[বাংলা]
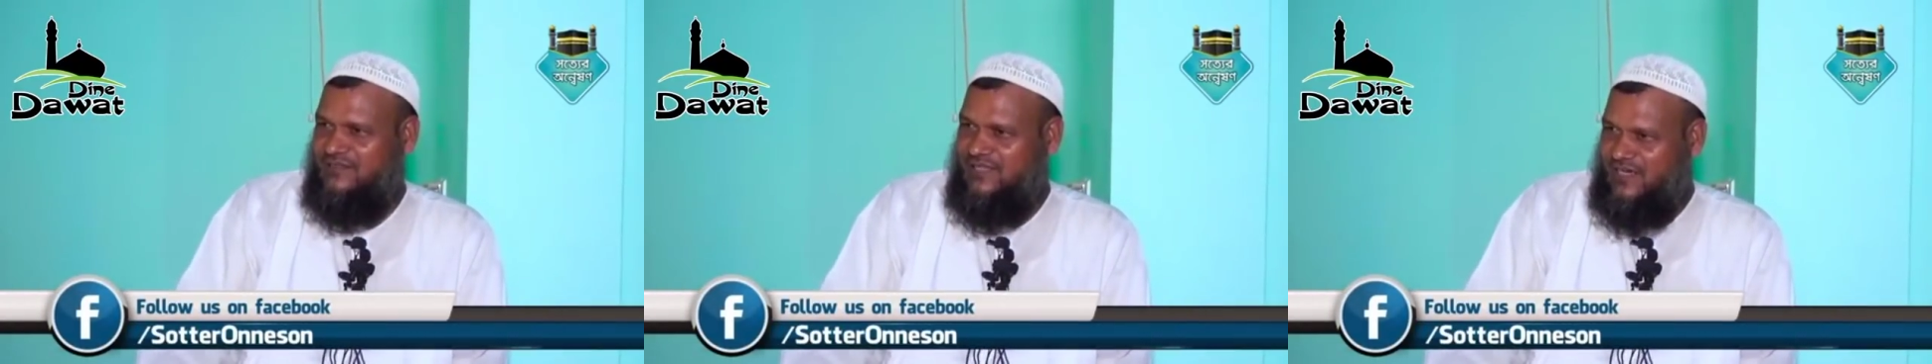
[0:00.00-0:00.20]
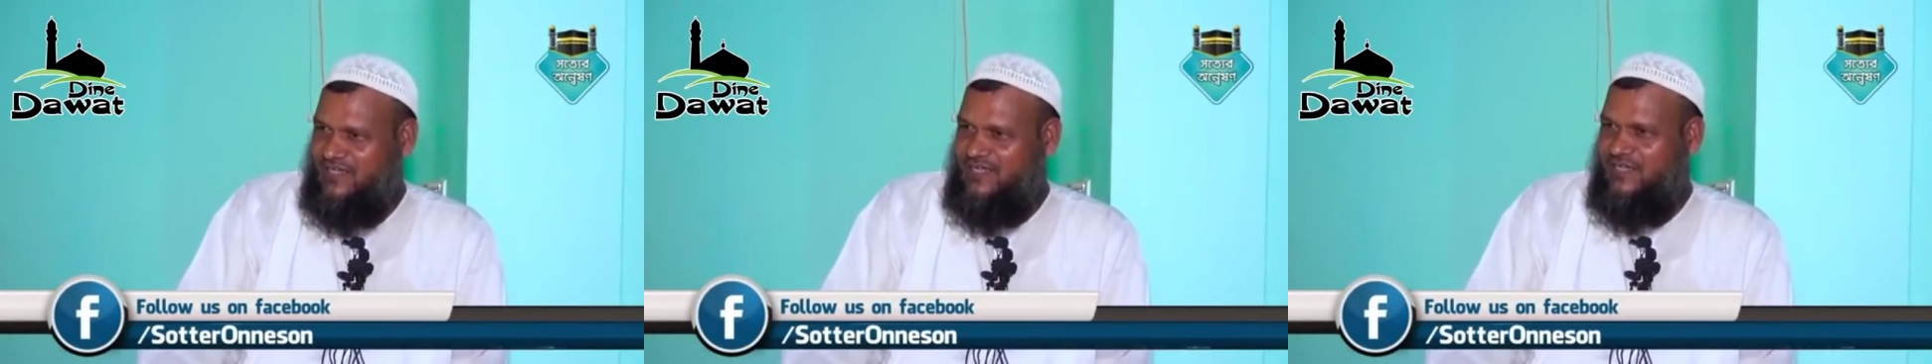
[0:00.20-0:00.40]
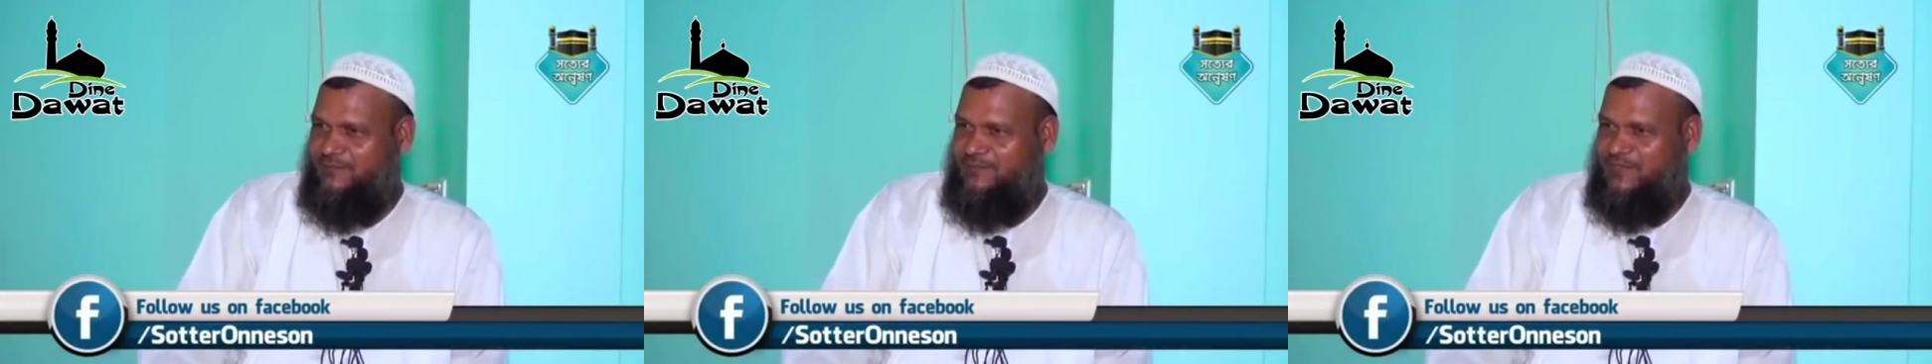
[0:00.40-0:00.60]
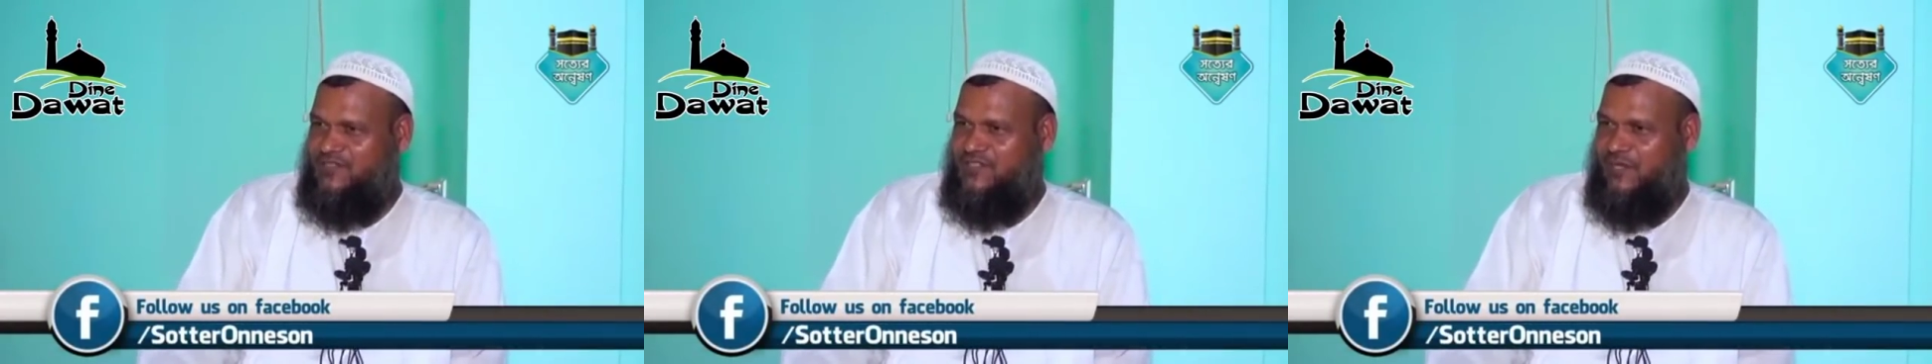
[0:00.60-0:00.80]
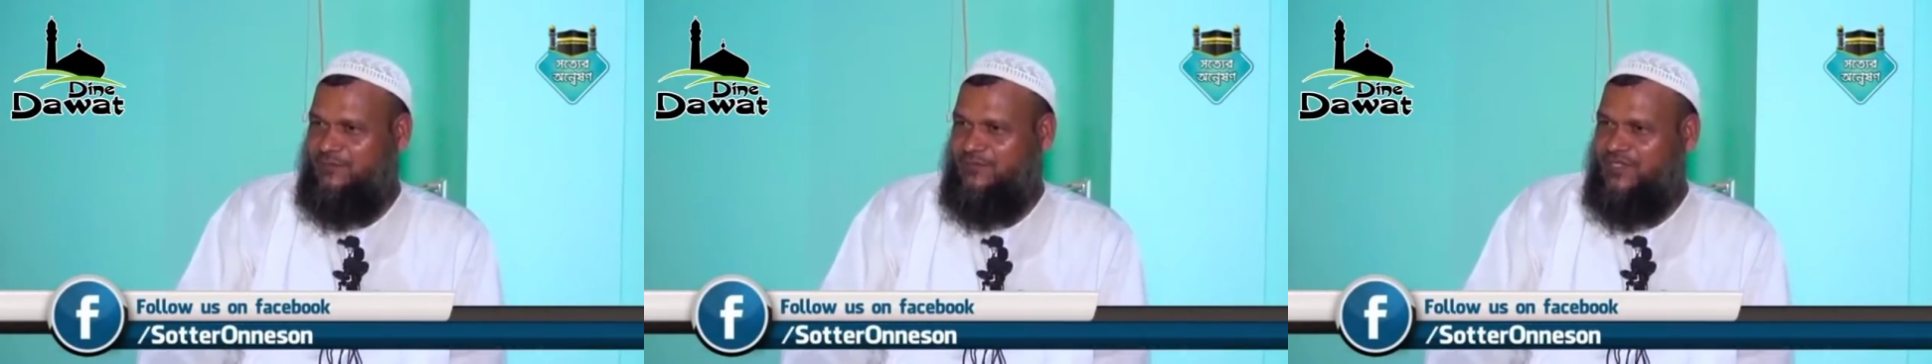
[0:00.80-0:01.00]
দাঁড়িয়ে
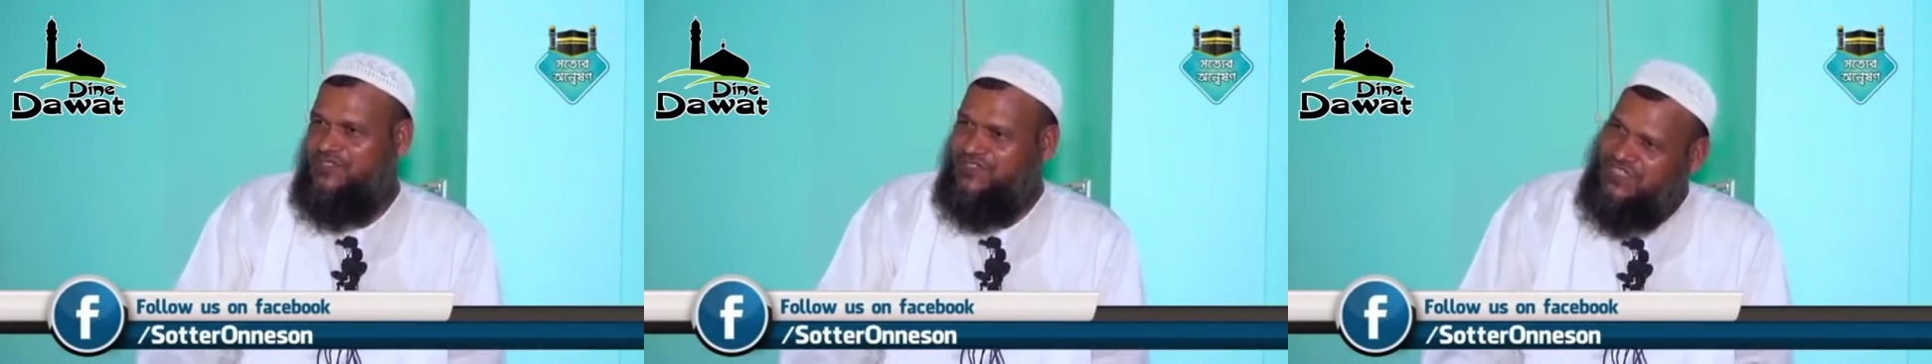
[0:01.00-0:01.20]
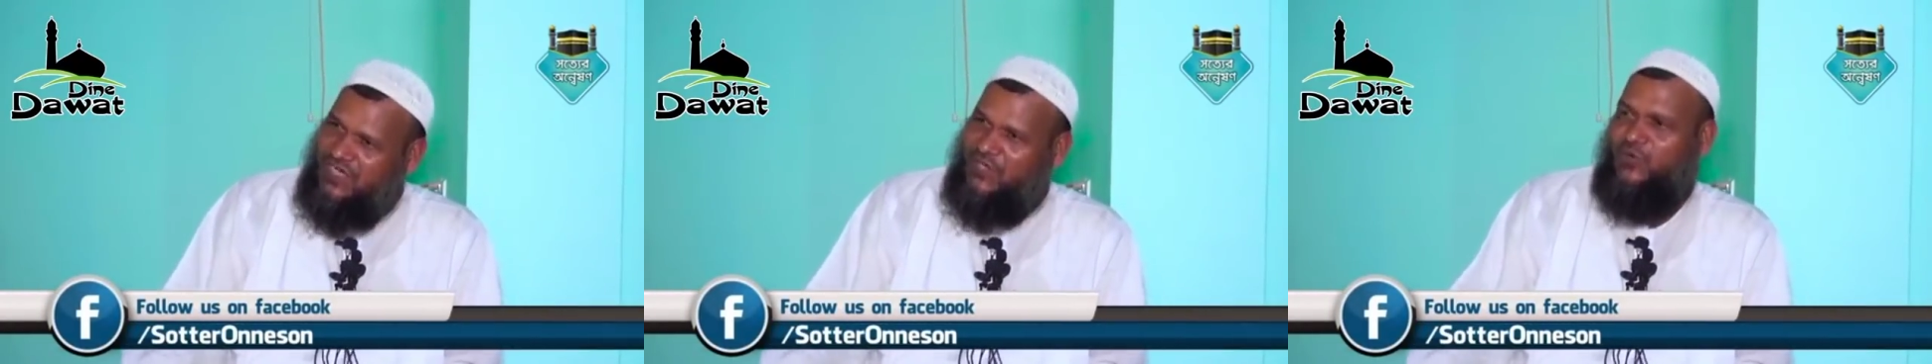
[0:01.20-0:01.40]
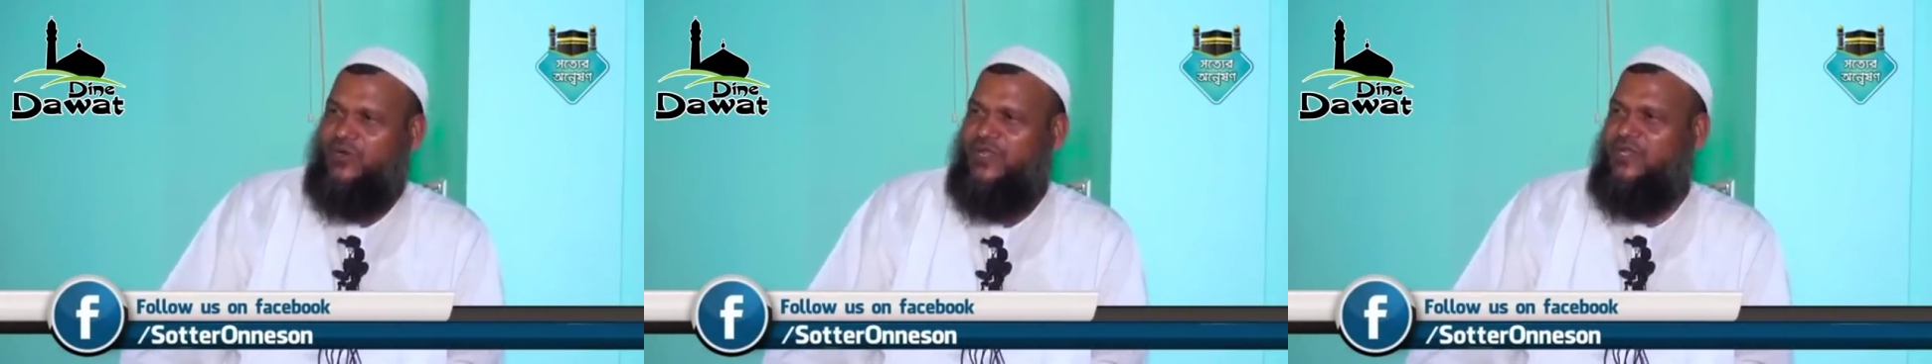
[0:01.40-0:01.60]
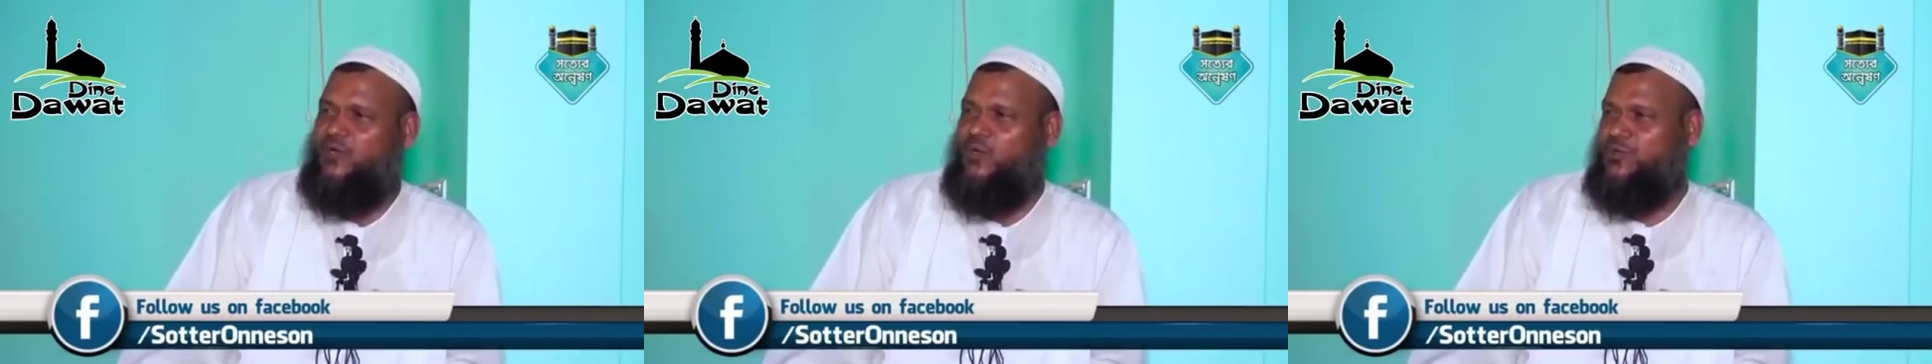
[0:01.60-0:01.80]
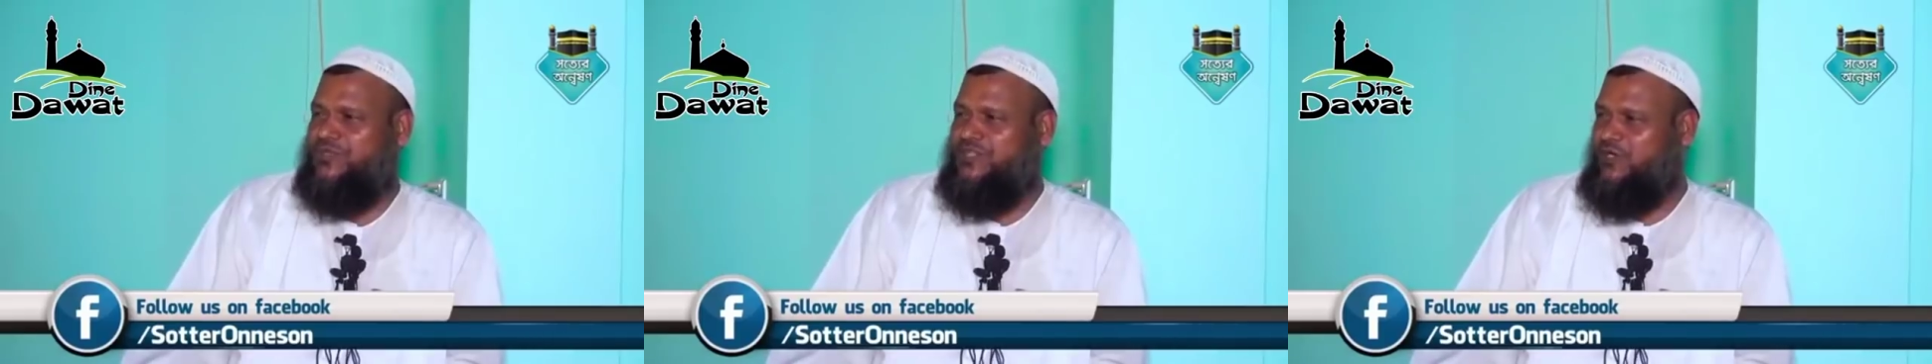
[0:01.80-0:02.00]
পেশাব ইচ্ছা করেই
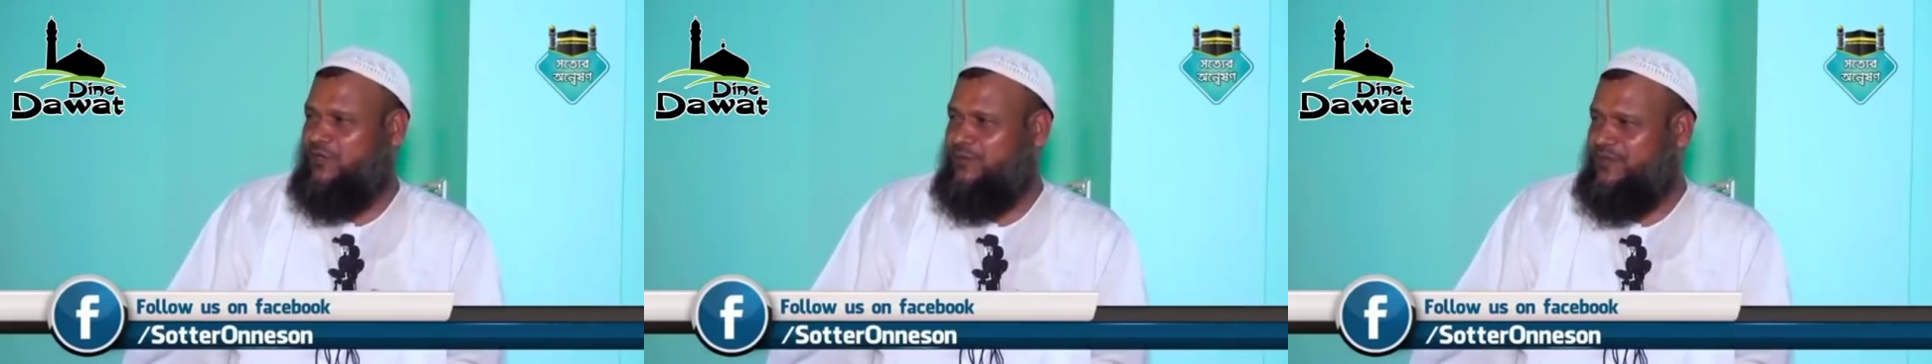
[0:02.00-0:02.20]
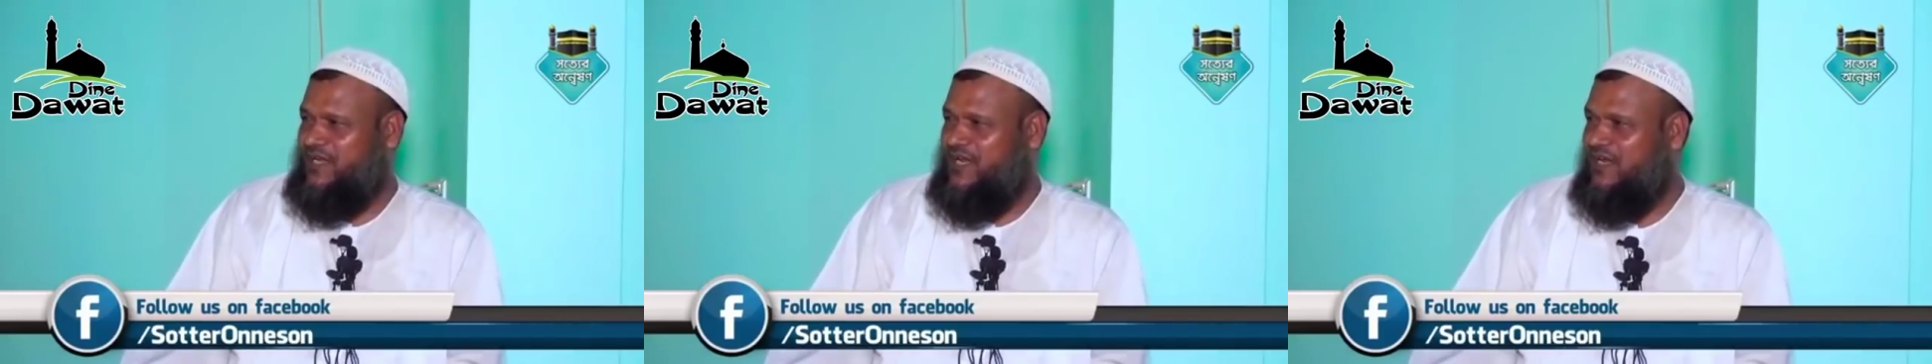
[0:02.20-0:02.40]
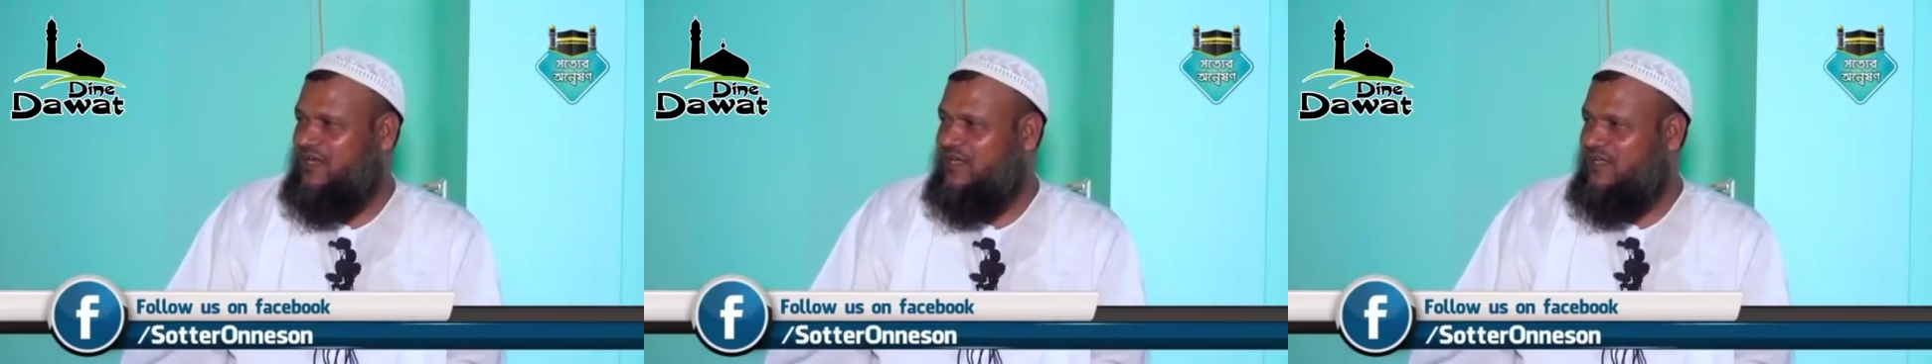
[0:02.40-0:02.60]
করতে হবে না